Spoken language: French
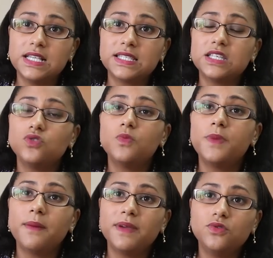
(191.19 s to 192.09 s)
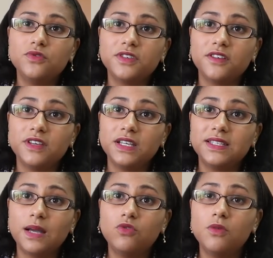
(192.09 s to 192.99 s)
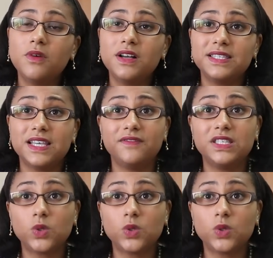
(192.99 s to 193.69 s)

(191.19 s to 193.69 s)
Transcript: ce qui nous permet d'offrir véritablement un service